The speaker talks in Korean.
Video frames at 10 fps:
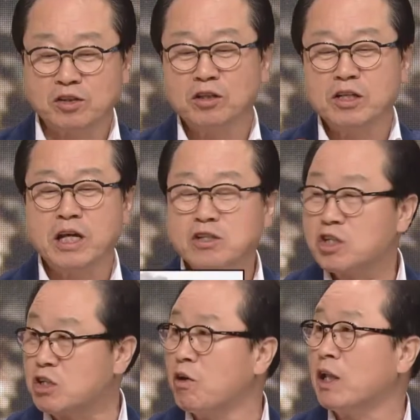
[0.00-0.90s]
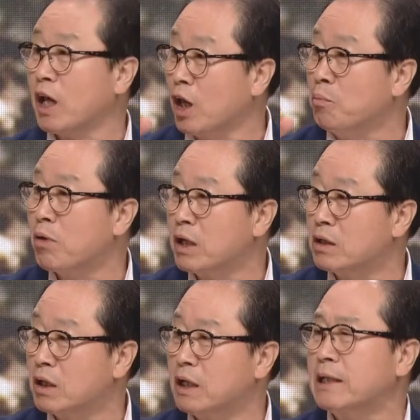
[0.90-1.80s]
틀니에서 진화된 게
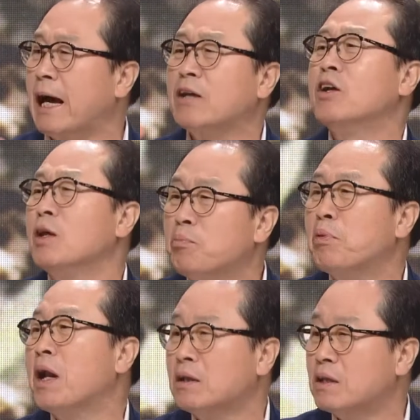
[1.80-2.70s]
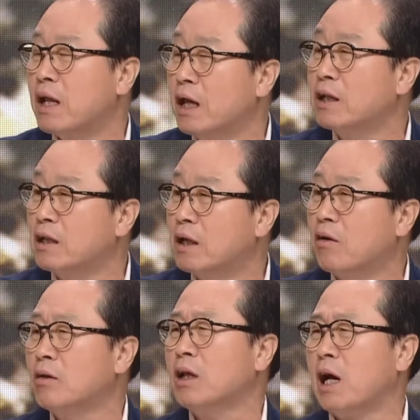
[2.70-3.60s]
임플란트니까 당연히 임플란트를 해야 된다.
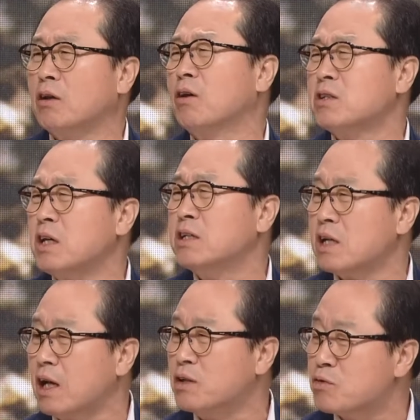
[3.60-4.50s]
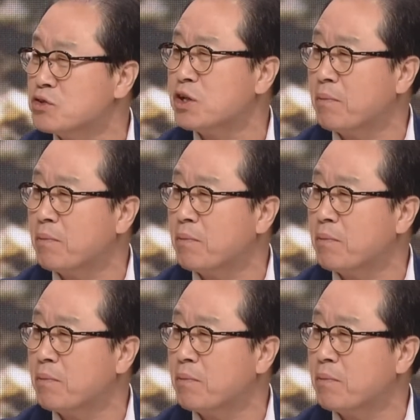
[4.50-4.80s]
그런데 가격이 세잖아요, 솔직히